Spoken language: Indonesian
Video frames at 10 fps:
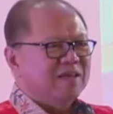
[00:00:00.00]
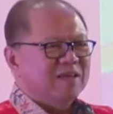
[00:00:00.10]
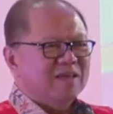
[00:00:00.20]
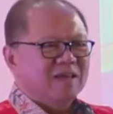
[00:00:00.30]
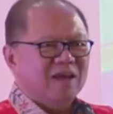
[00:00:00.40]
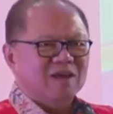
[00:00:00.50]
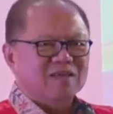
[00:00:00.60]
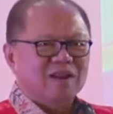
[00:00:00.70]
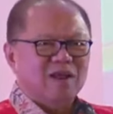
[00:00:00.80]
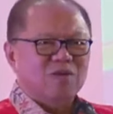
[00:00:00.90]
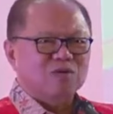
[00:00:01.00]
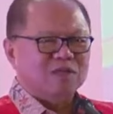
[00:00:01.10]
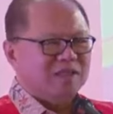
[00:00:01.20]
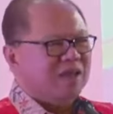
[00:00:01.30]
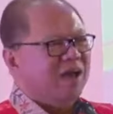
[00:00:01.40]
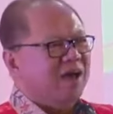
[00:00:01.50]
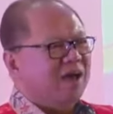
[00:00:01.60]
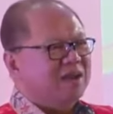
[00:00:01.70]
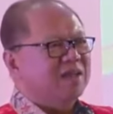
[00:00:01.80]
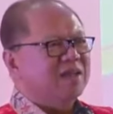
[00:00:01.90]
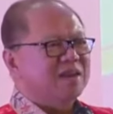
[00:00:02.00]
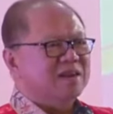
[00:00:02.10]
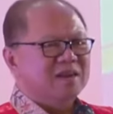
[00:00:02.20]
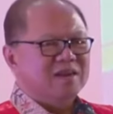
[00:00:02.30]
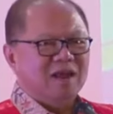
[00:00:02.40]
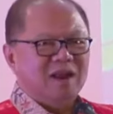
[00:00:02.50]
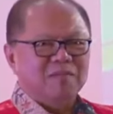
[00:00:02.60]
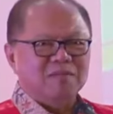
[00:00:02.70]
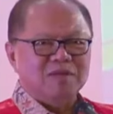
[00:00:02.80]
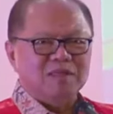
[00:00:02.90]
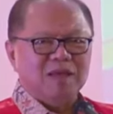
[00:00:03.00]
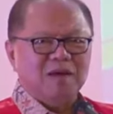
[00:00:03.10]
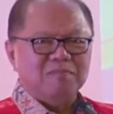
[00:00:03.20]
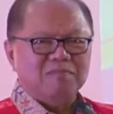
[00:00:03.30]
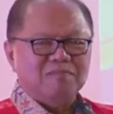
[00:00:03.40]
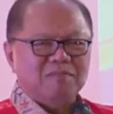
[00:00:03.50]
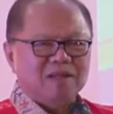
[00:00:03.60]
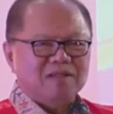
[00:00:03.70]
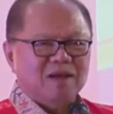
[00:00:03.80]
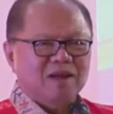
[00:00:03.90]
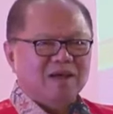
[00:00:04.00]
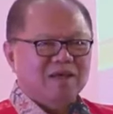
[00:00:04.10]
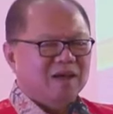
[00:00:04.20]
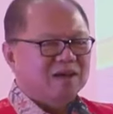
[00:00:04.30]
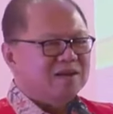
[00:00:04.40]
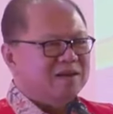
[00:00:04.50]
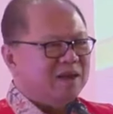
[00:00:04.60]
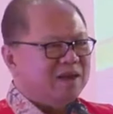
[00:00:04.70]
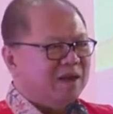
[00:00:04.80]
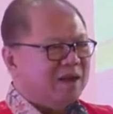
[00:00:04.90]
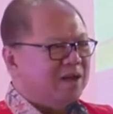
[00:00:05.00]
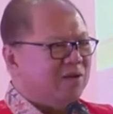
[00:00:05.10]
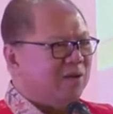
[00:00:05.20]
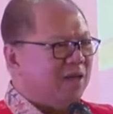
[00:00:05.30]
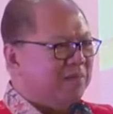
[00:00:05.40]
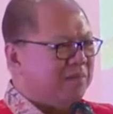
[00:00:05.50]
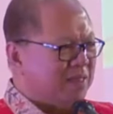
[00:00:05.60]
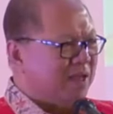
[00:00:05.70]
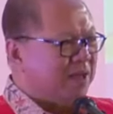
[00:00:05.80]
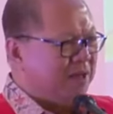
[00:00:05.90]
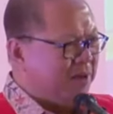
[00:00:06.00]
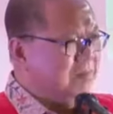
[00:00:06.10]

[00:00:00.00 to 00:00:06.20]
yang selalu setia hadir di dalam setiap acara yang diadakan oleh Matakin.